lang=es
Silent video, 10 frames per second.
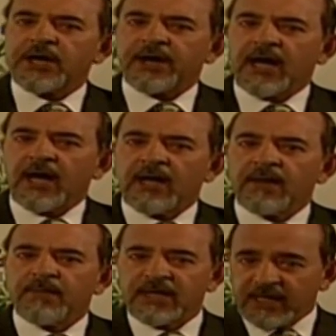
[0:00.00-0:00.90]
Guerra,
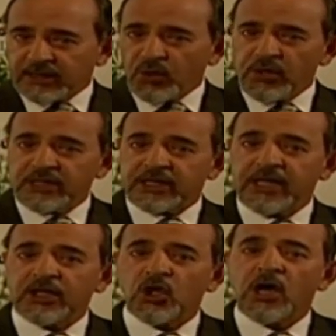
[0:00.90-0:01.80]
mediante un
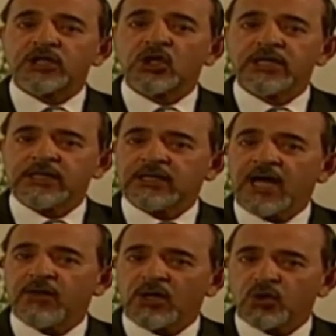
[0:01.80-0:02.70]
escrito, ha
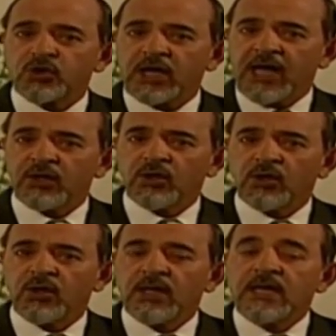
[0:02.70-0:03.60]
solicitado al
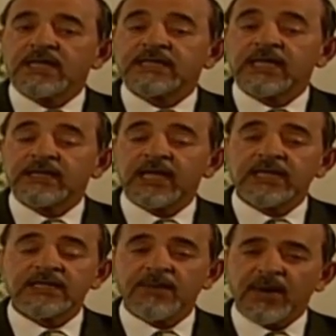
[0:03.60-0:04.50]
juzgado
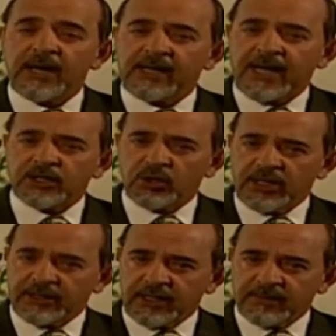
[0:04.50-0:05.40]
sentencia para el caso
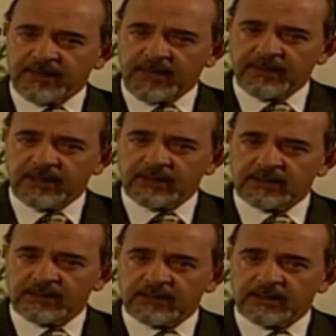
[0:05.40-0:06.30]
de Andrés
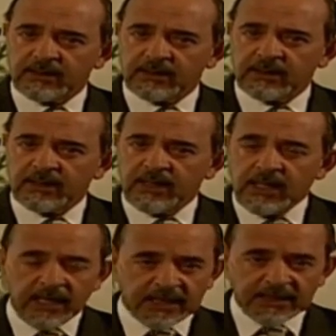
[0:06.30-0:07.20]
Benavides.
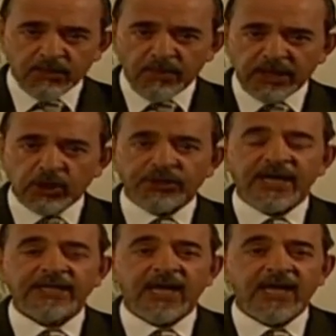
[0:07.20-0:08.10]
Este momento
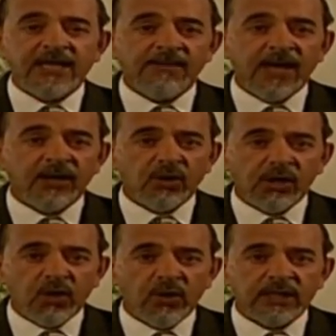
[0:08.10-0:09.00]
tratará de hablar
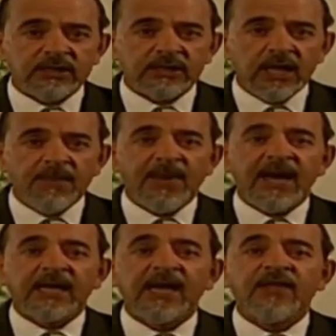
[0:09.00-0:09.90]
con el juez
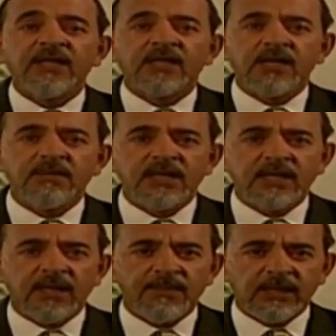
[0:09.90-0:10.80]
para que la dicte
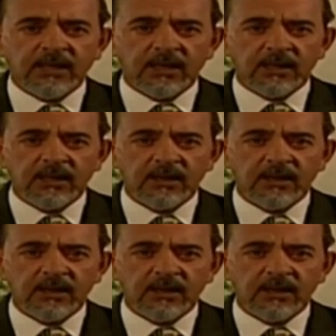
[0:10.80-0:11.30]
inmediatamente.